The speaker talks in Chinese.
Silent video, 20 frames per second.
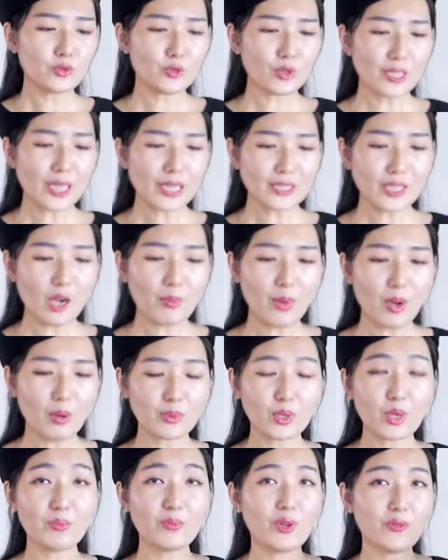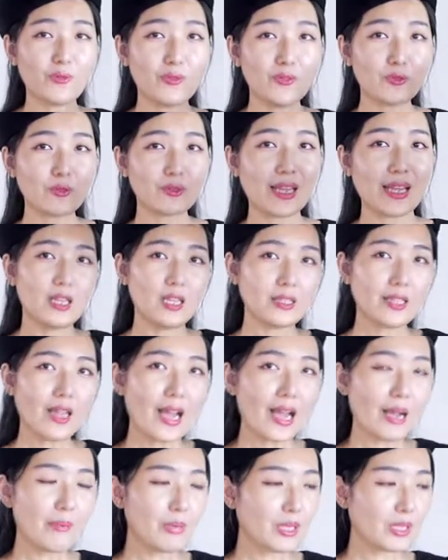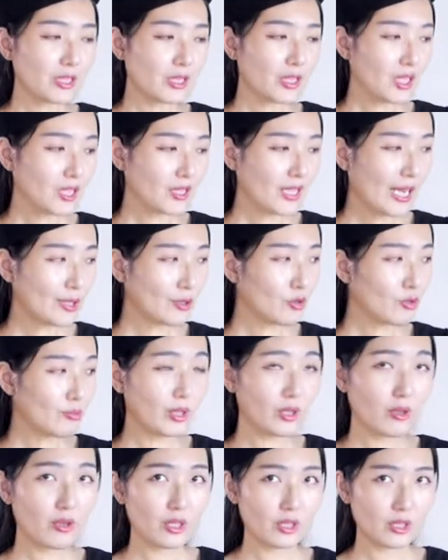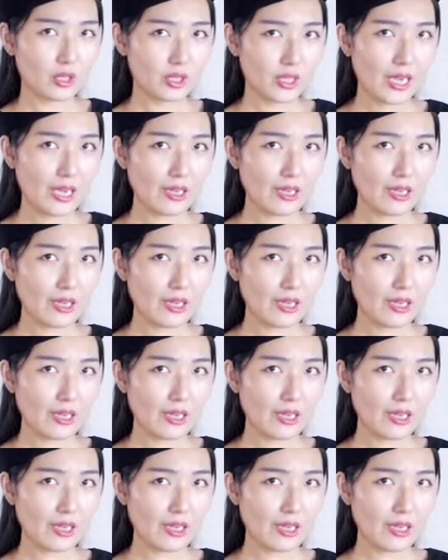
觉得带小包比较没有负担，那它本身的长度没有很长